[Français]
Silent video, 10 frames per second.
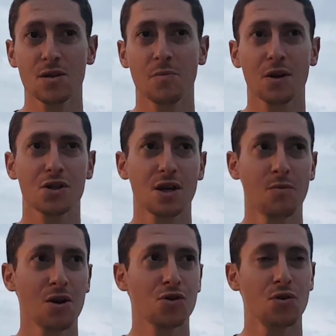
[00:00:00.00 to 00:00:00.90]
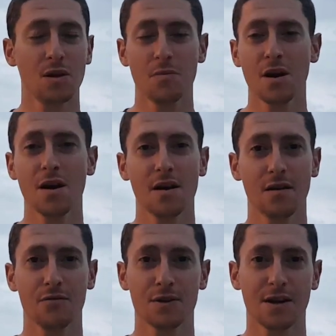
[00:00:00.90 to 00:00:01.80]
c'est près de chez moi, je connais bien.
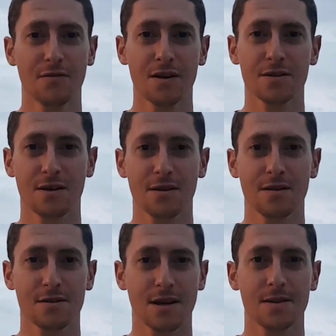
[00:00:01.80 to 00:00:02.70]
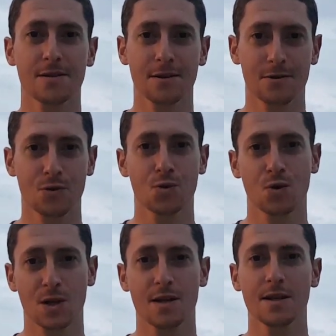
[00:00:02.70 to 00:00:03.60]
Et vous allez voir, ce sera,
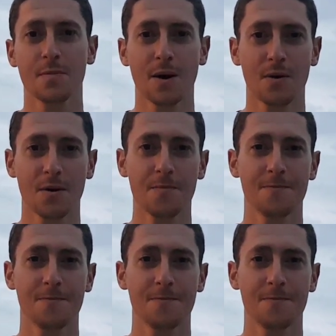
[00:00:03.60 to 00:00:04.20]
ce sera sympa. Ouais.